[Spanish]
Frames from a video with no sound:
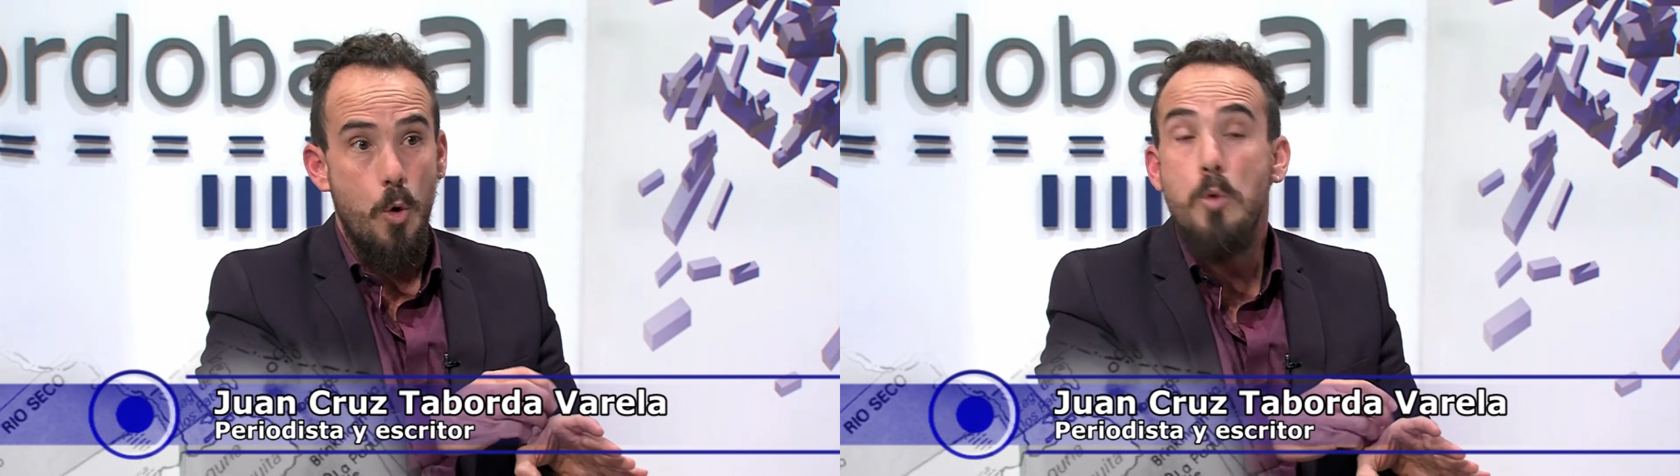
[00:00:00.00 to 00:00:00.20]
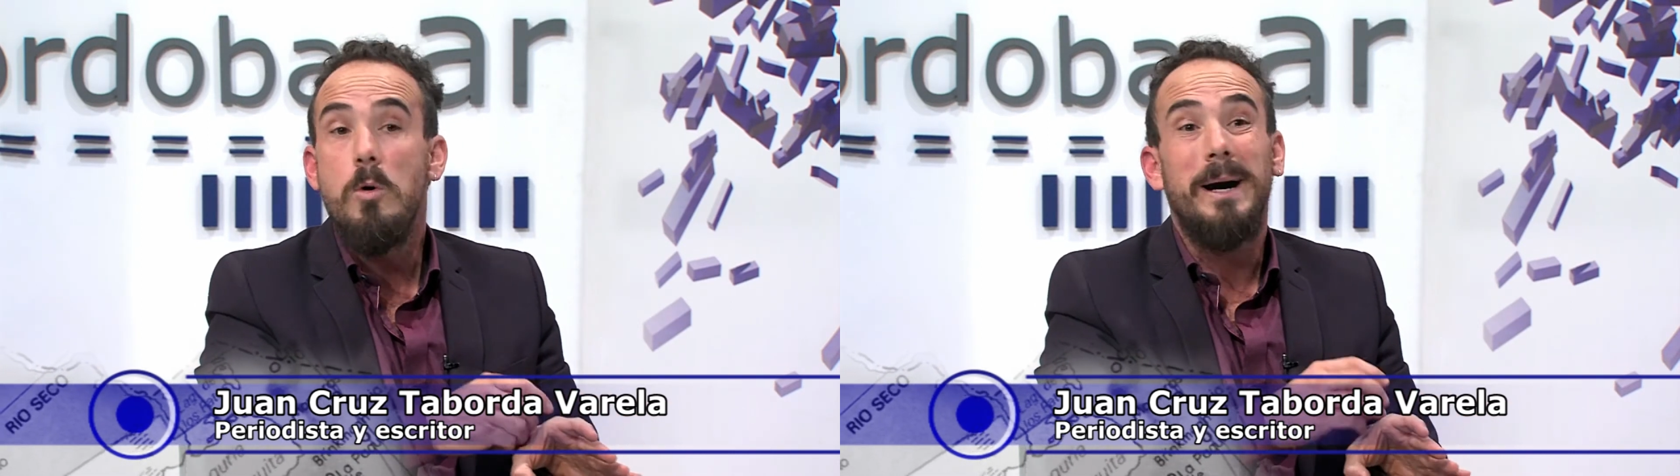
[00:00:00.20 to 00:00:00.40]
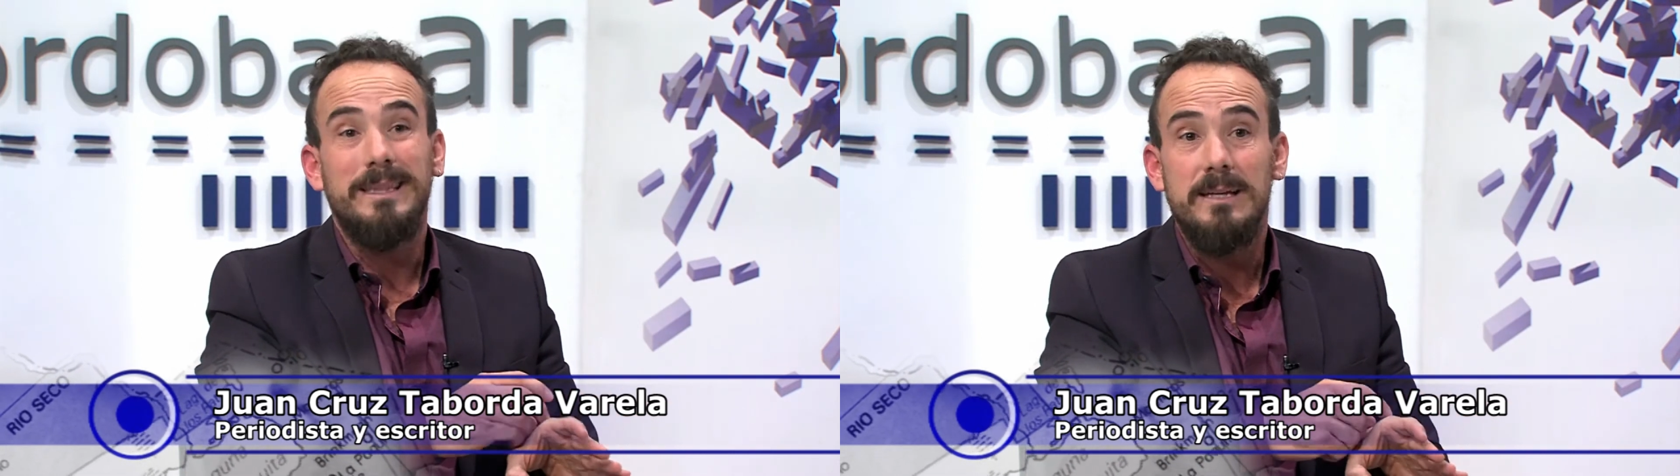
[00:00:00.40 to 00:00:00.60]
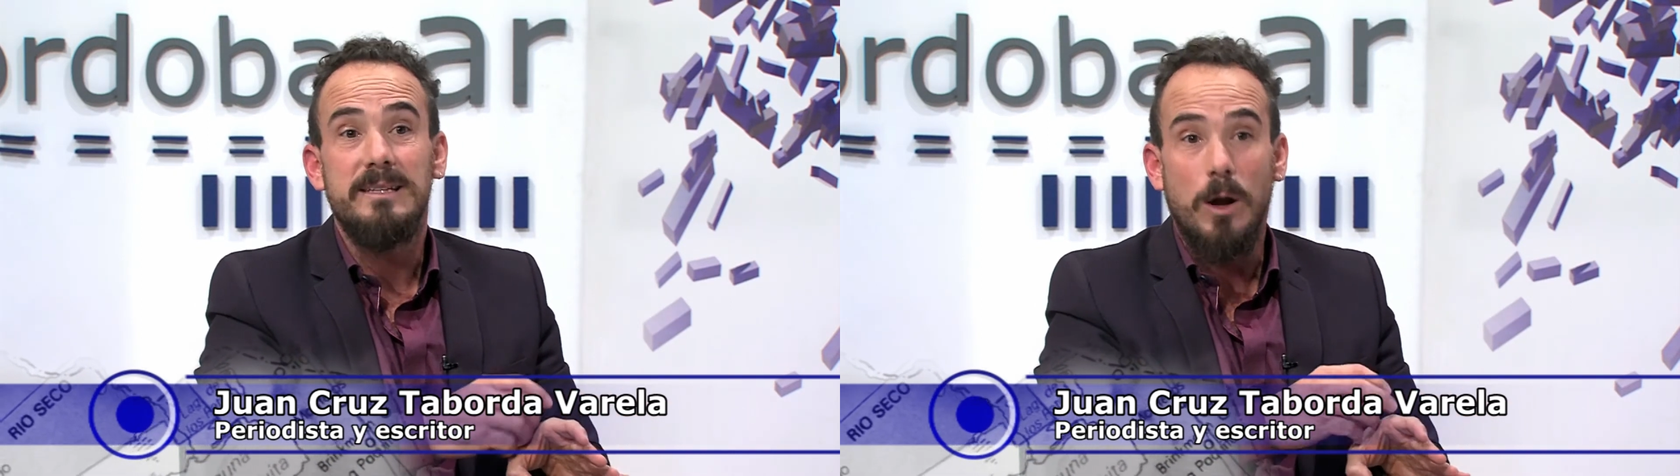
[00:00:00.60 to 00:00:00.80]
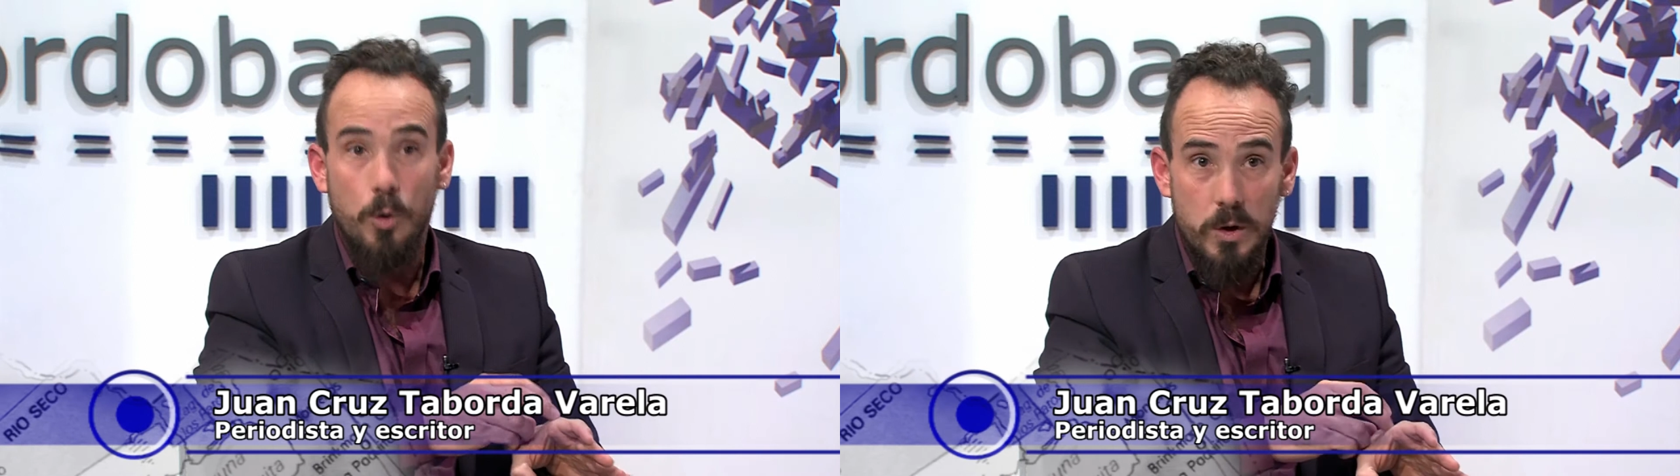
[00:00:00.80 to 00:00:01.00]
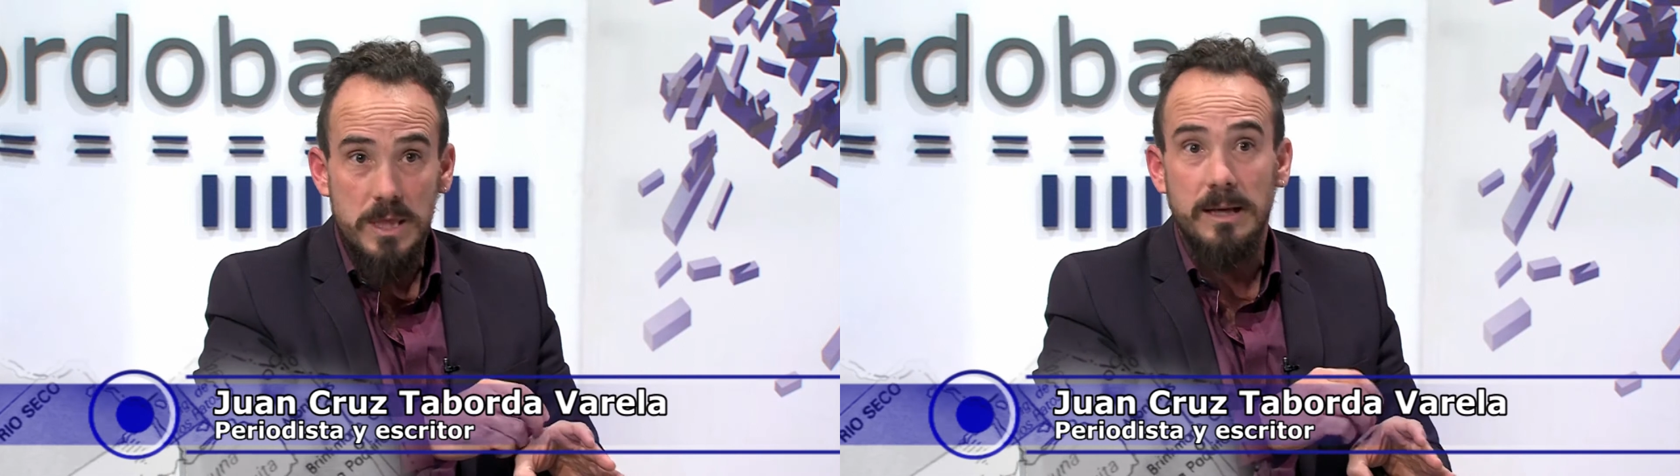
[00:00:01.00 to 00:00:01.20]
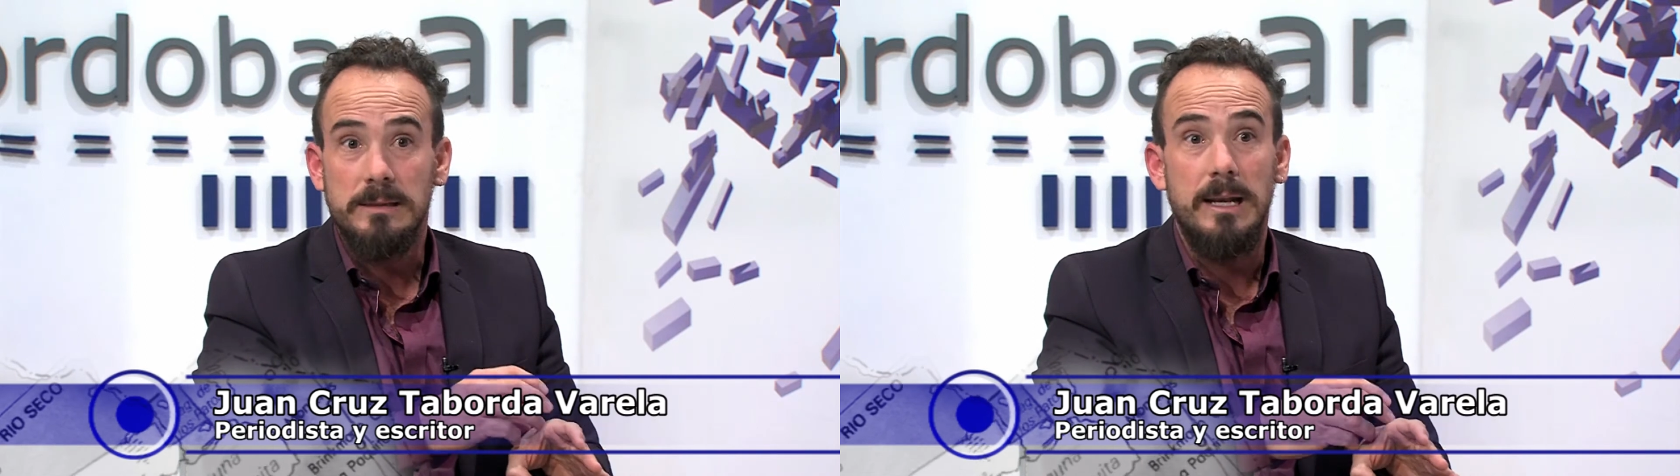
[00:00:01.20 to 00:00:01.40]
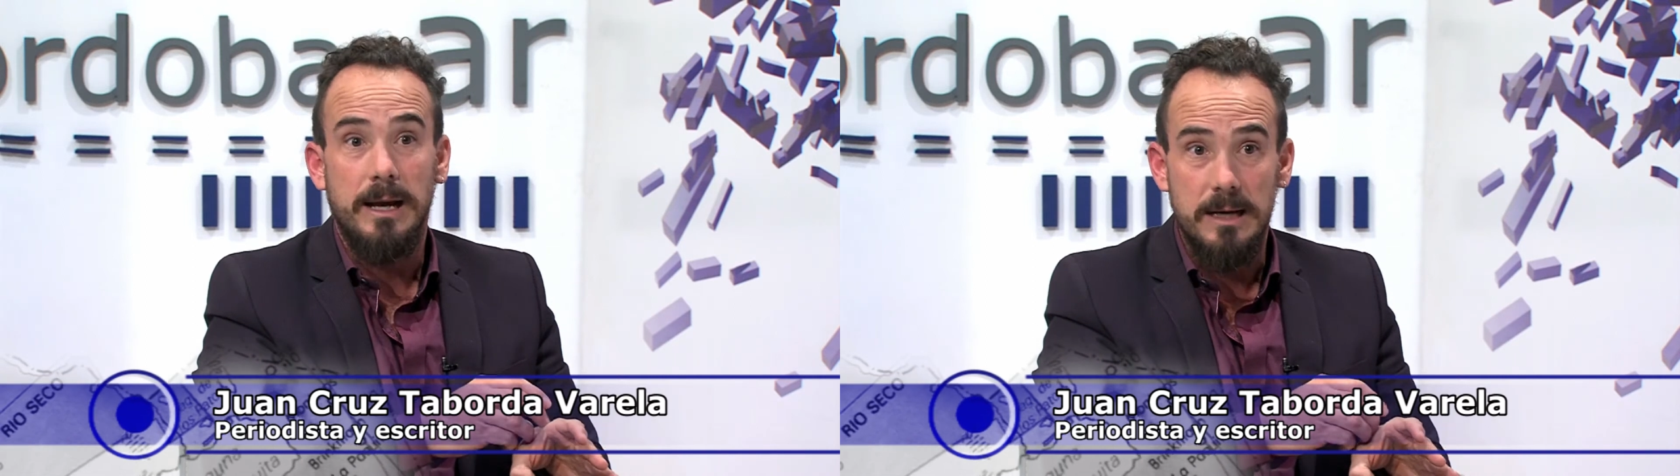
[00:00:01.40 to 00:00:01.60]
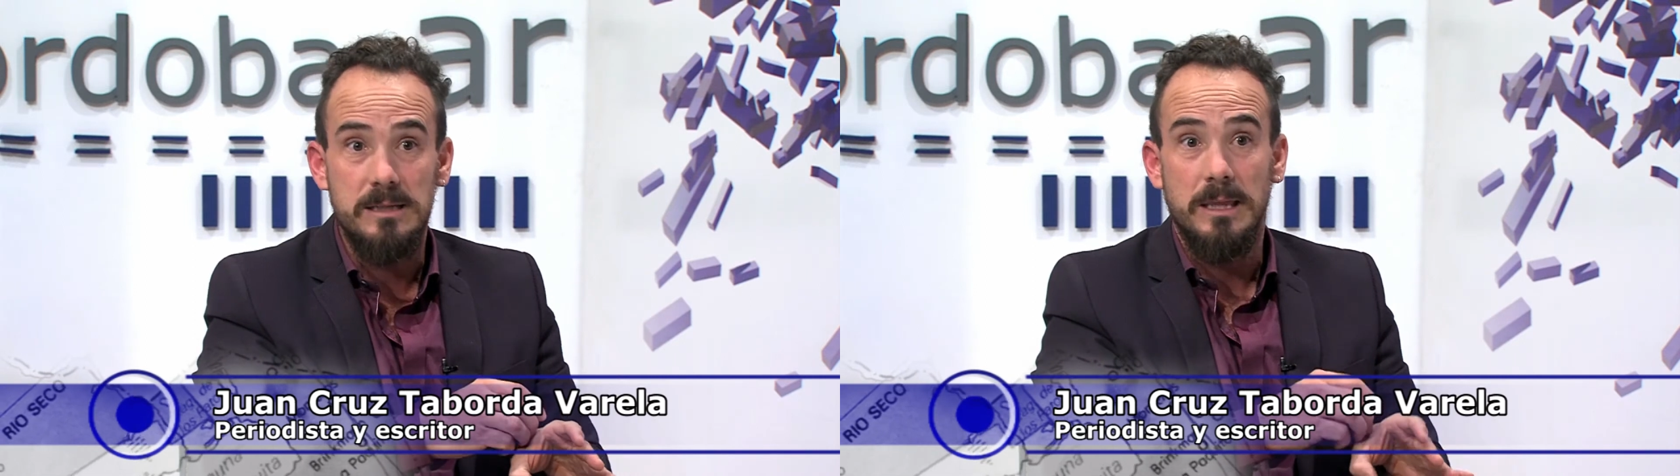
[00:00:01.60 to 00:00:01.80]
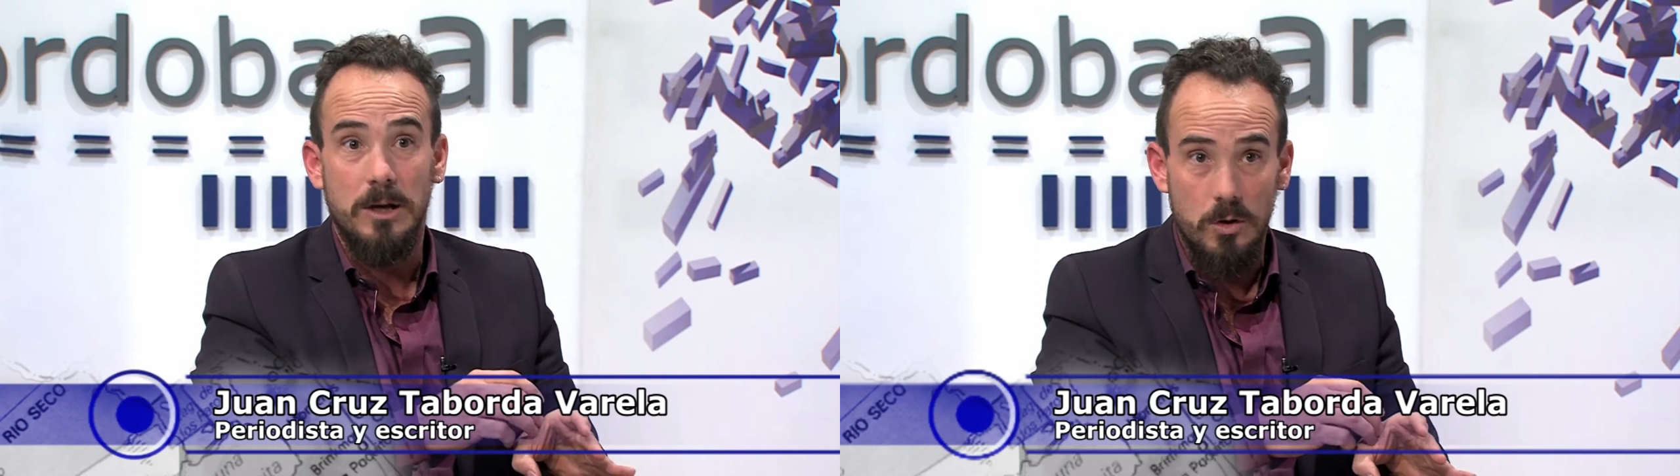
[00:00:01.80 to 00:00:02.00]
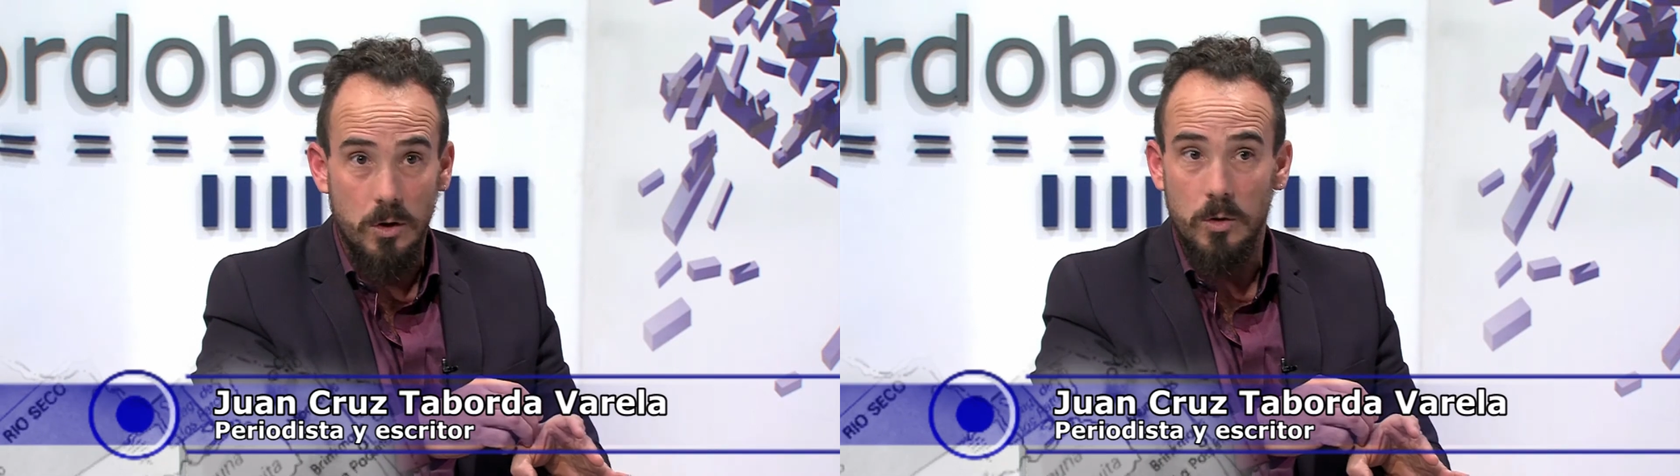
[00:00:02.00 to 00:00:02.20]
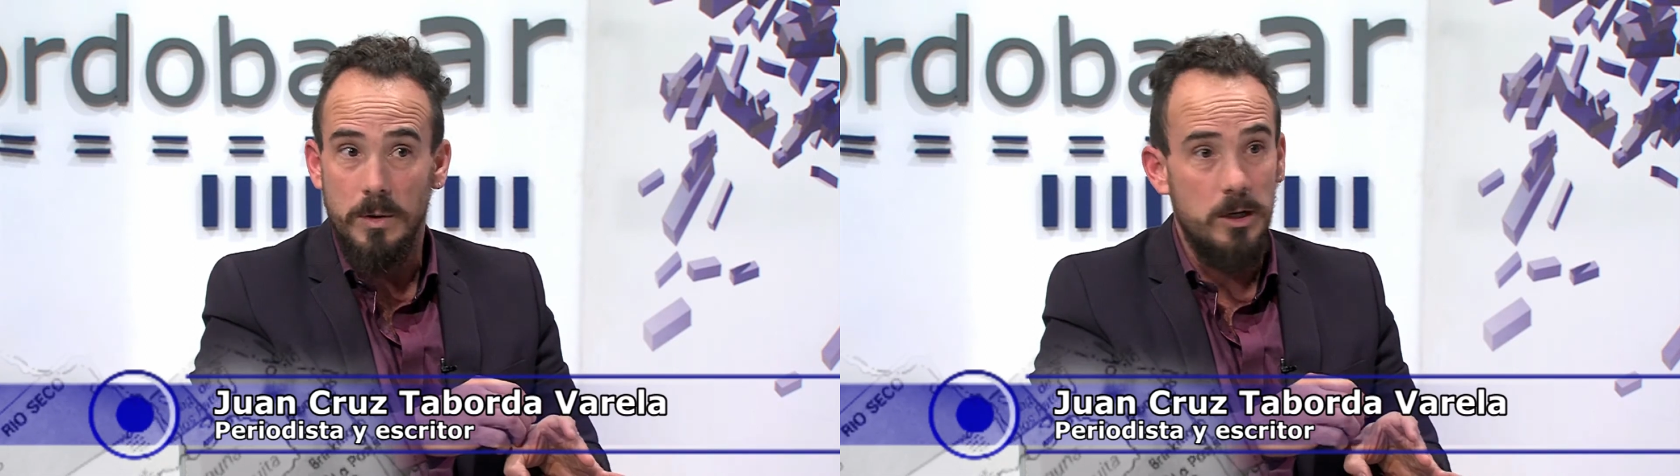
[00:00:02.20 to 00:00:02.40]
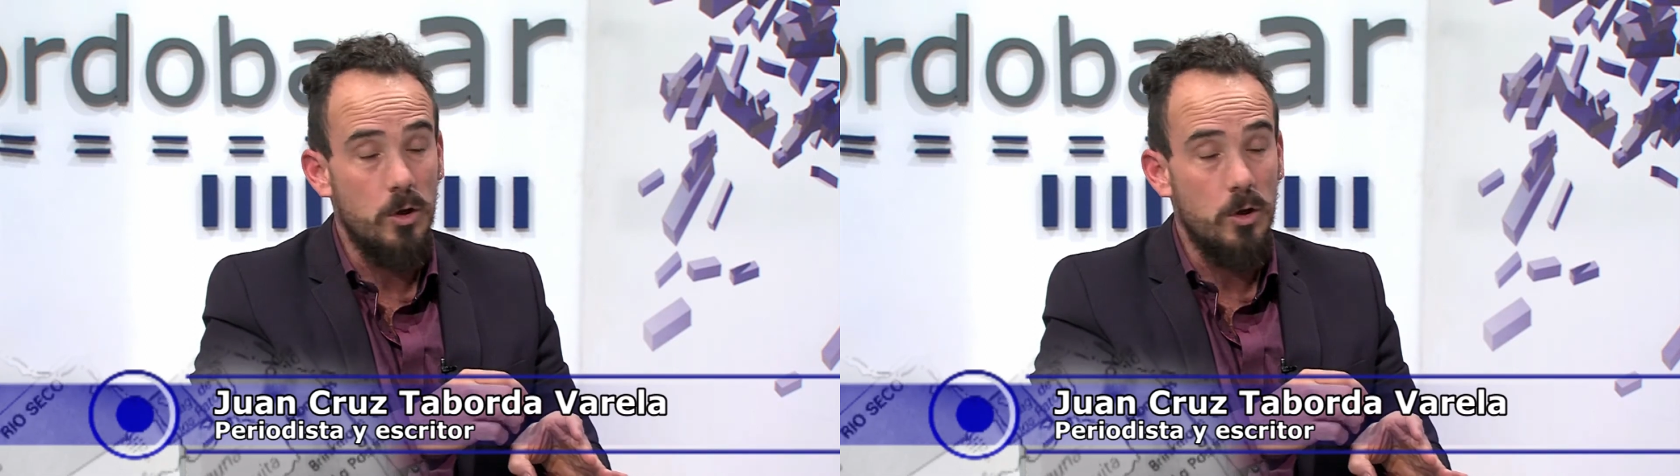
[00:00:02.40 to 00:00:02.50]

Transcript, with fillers: Hubo batallas cruentas en las calles de Córdoba,